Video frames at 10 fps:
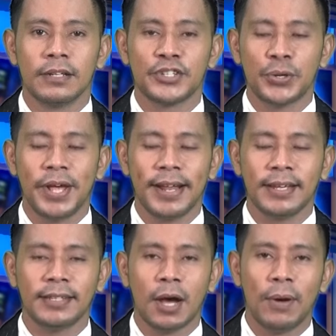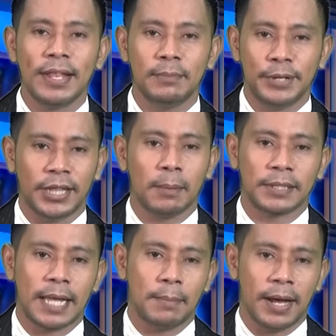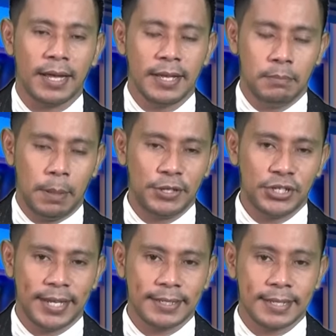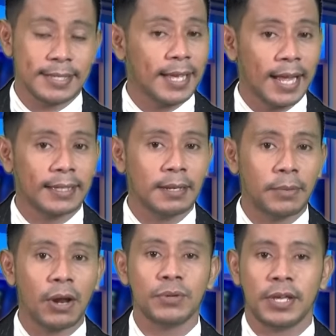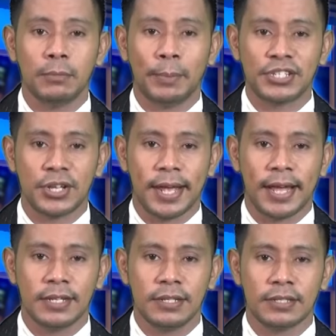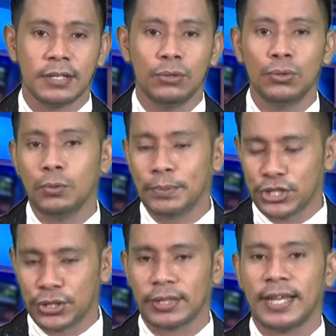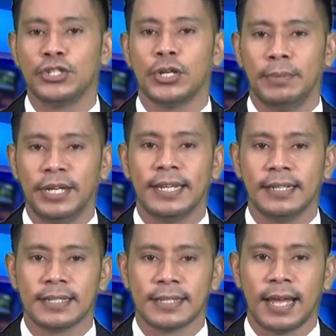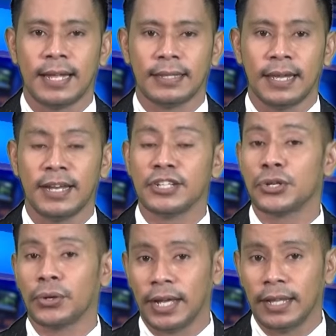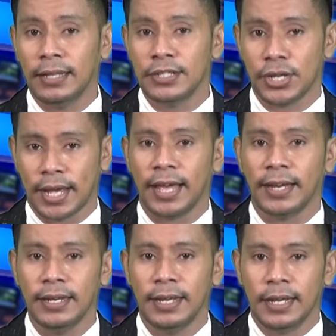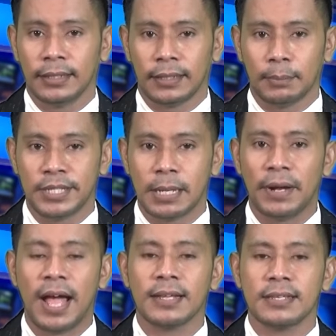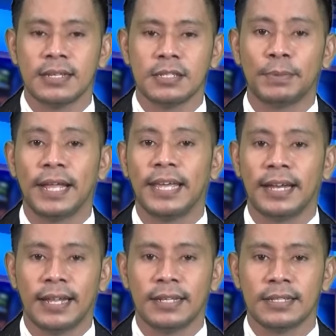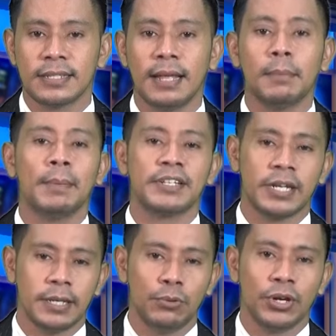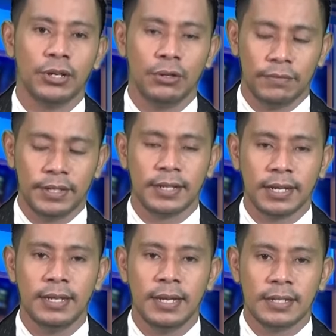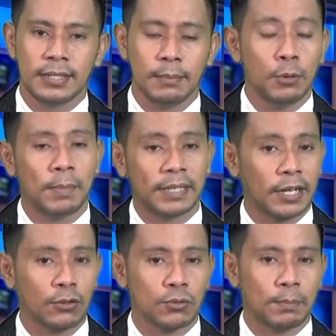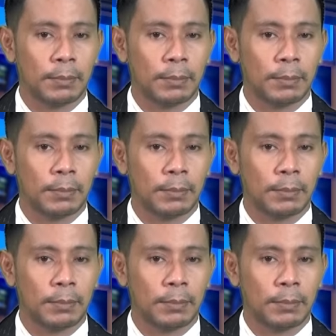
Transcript: Saudara kita awali berita pertama. BPJS Kesehatan Merauke memastikan seluruh peserta Jaminan Kesehatan Nasional JKN tetap bisa mengakses pelayanan selama masa libur Idul Fitri 1445